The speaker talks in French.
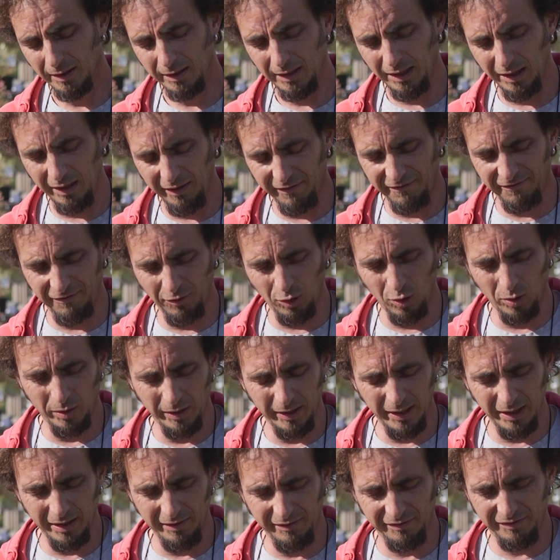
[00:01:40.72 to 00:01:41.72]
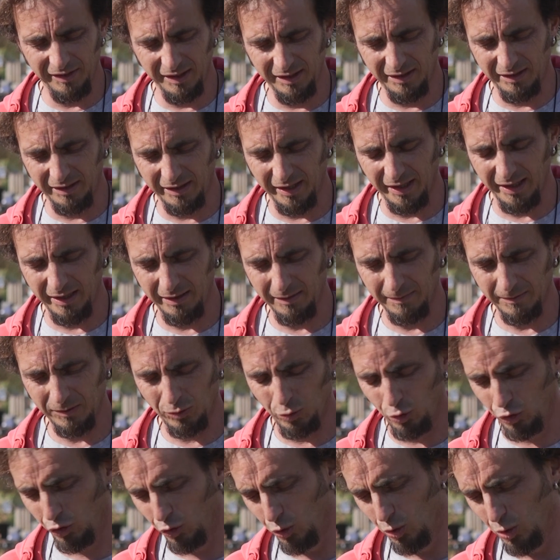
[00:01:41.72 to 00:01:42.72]
Il faut éviter
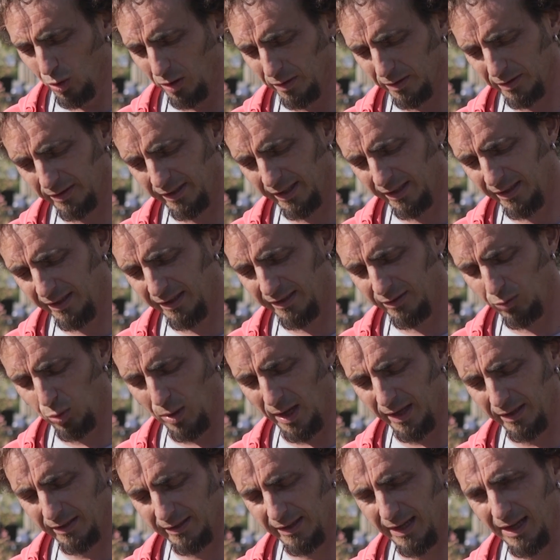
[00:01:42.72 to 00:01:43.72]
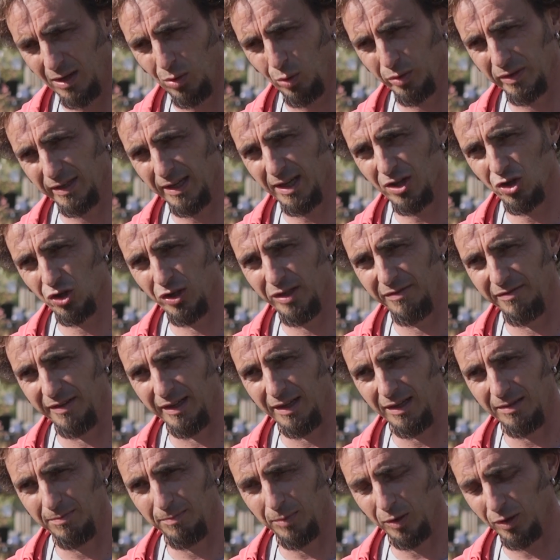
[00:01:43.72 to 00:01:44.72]
toujours cette histoire d'arrosage l'hiver.